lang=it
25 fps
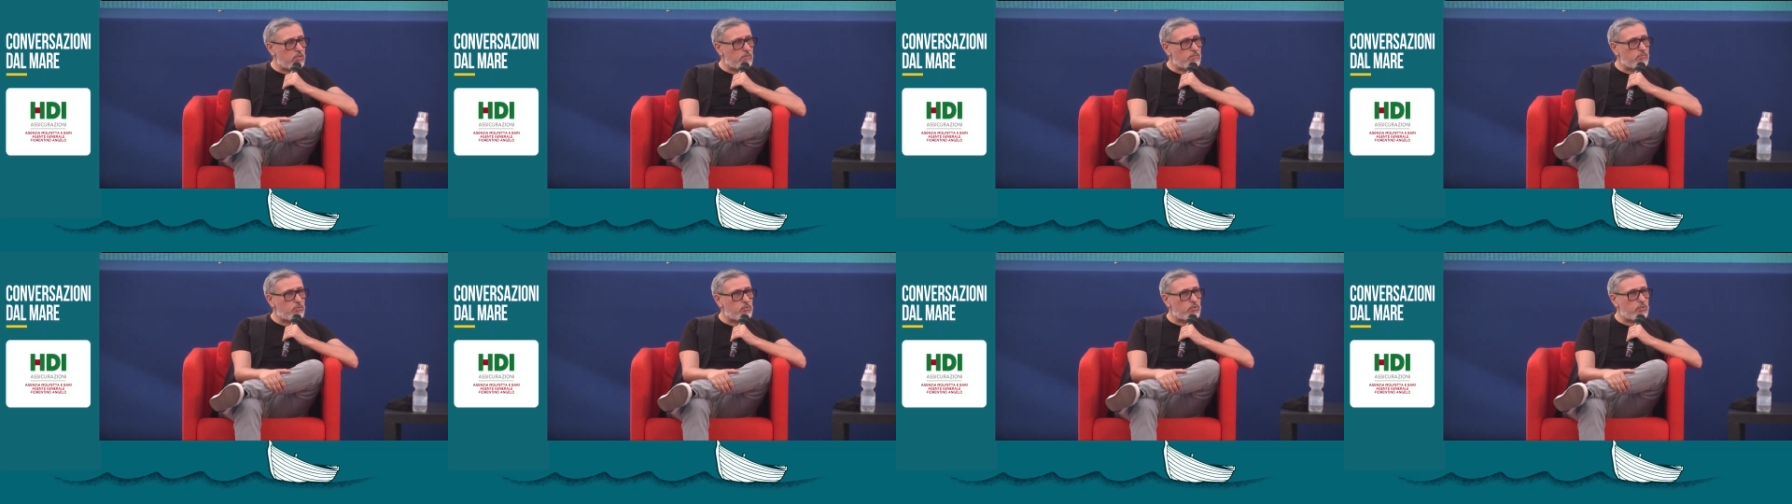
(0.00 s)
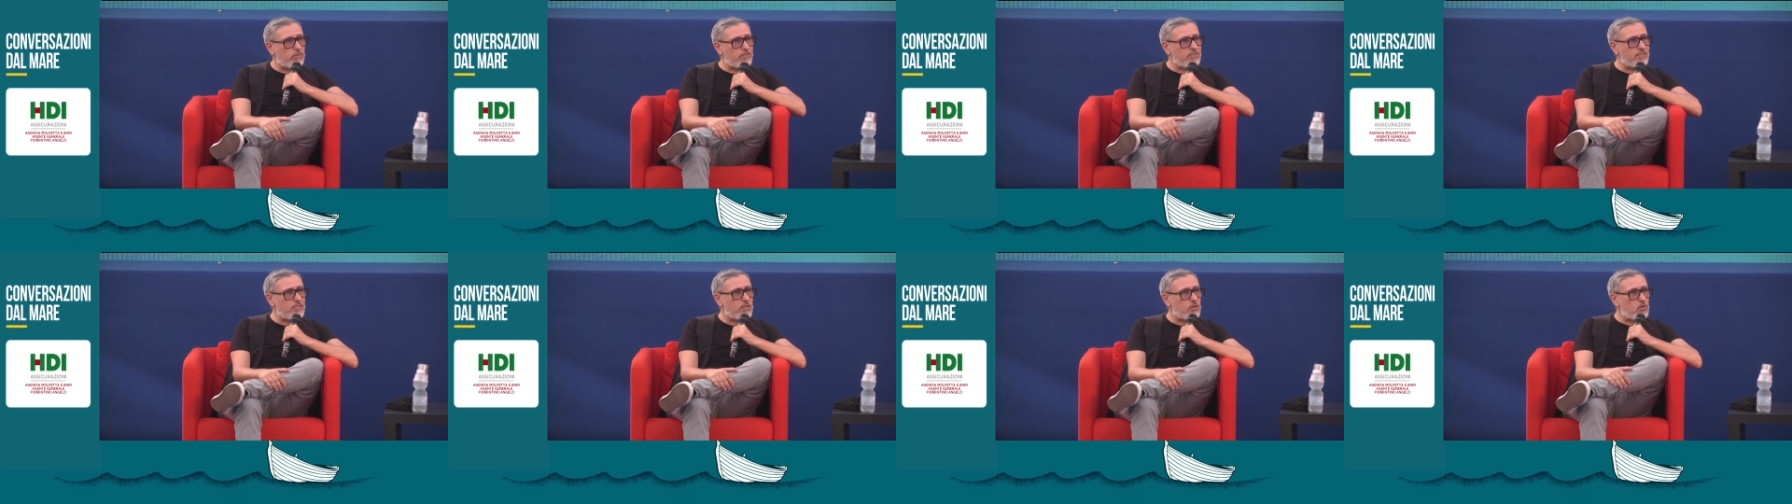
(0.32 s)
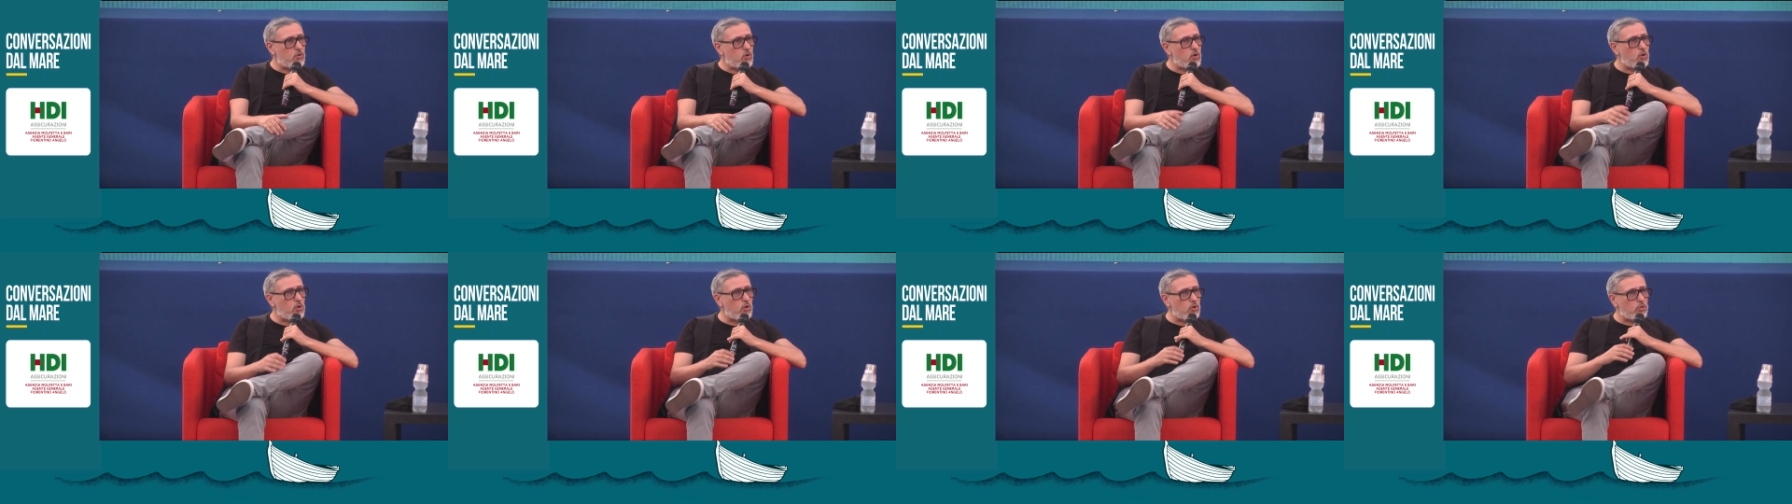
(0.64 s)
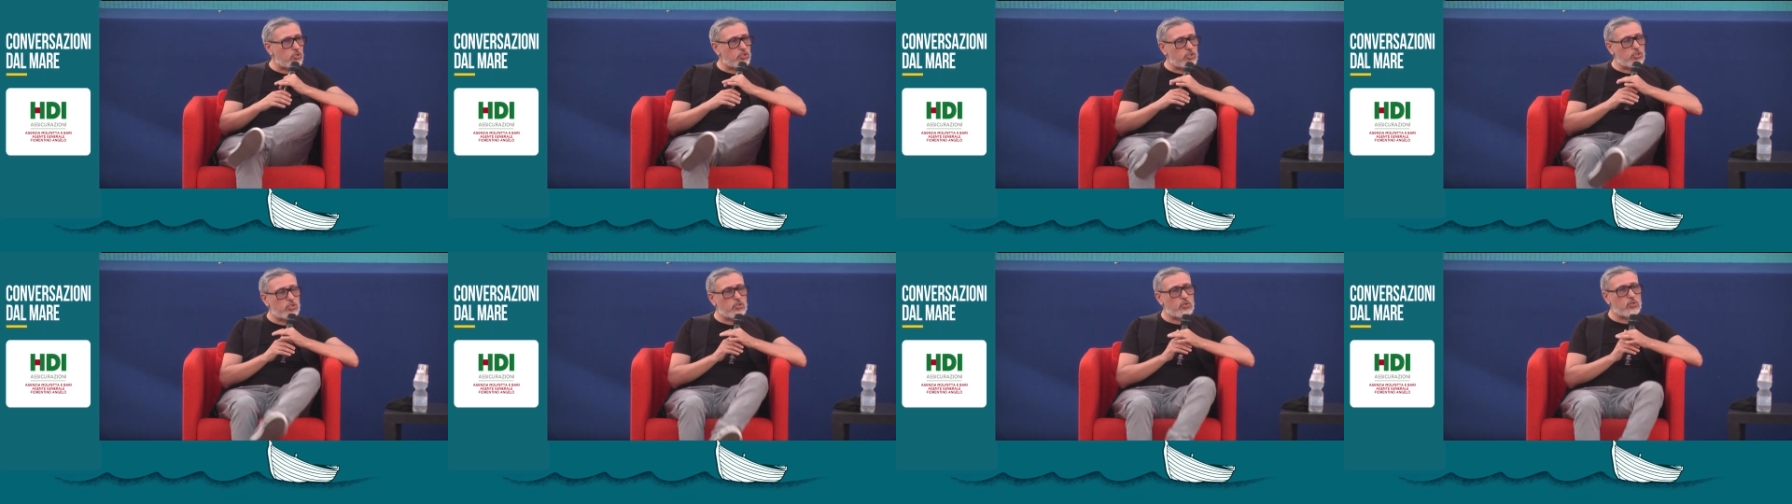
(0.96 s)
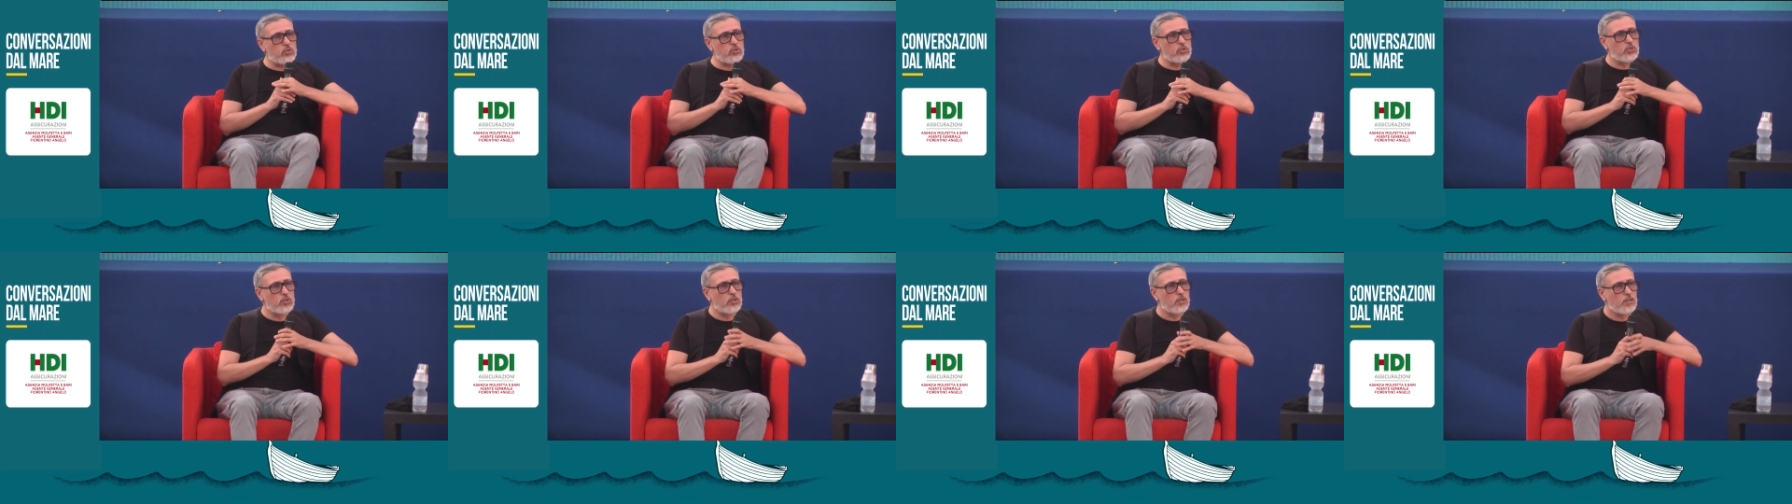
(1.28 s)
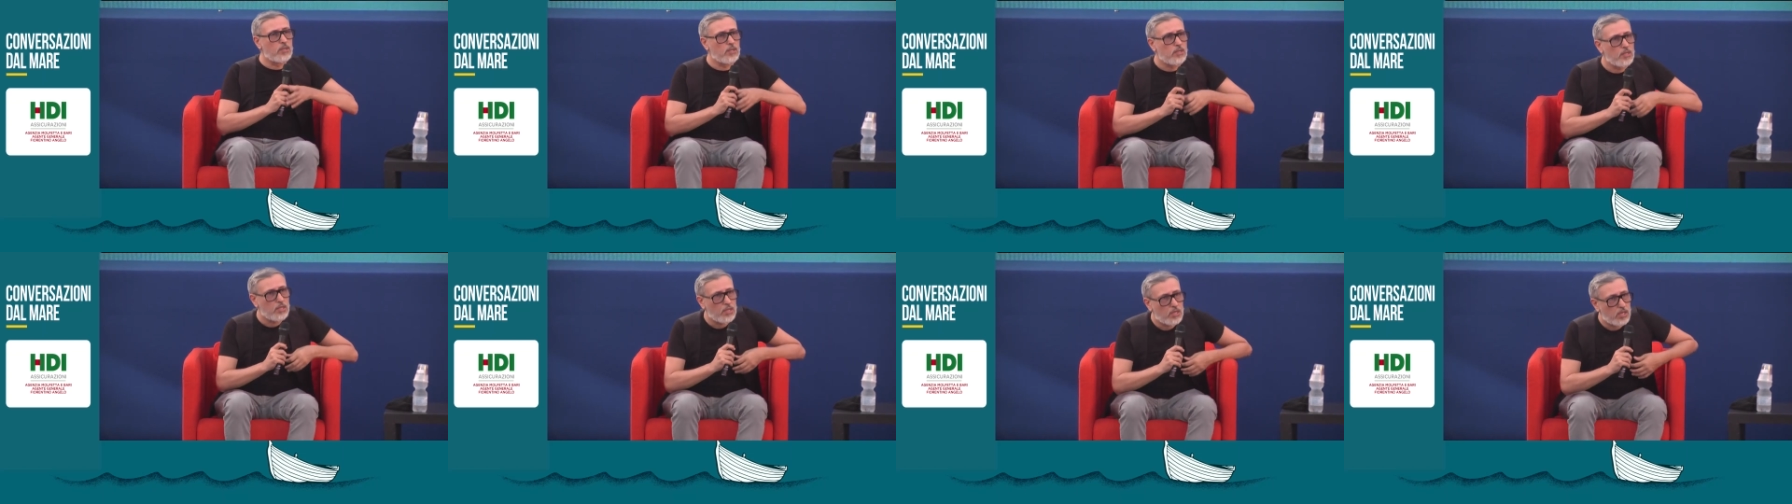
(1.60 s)
dal punto di vista
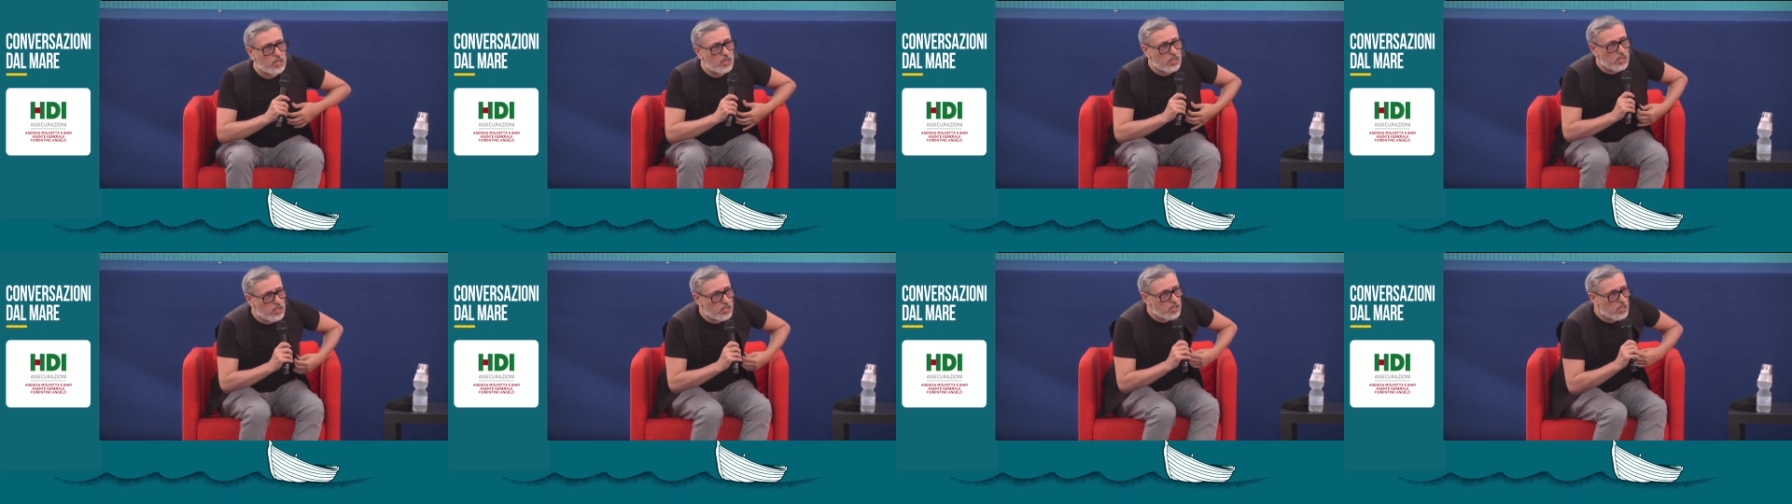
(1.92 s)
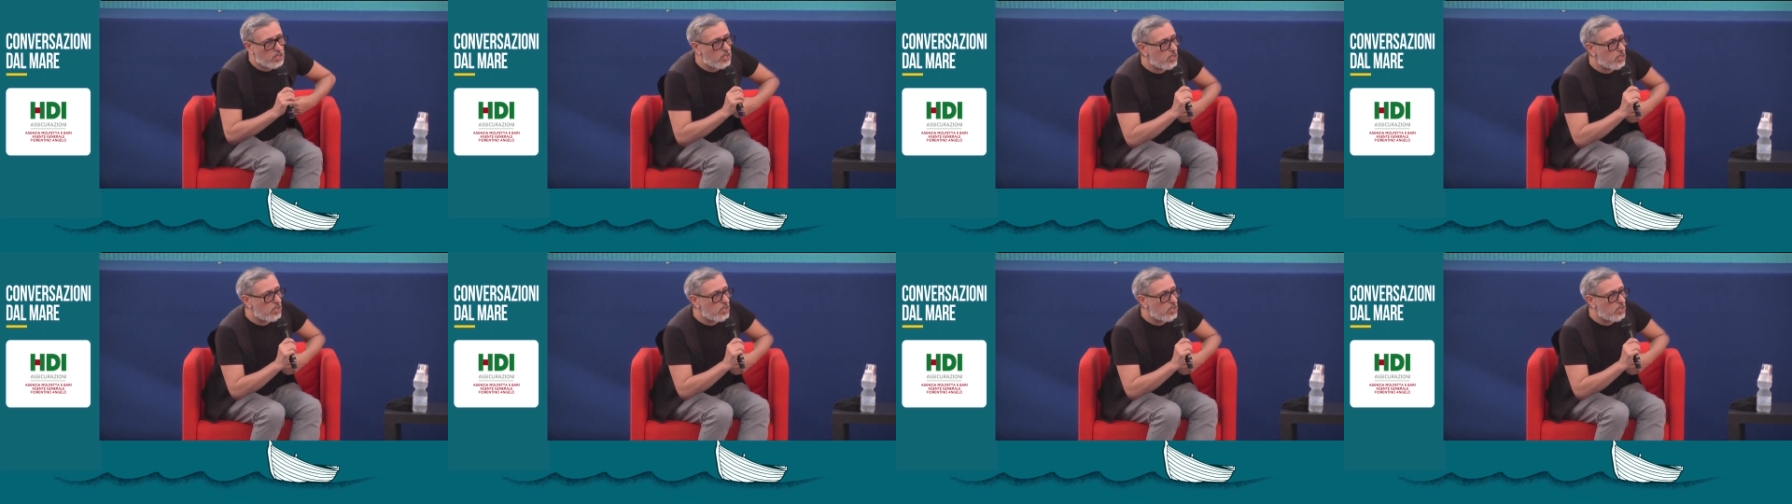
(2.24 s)
oncologico, Uh,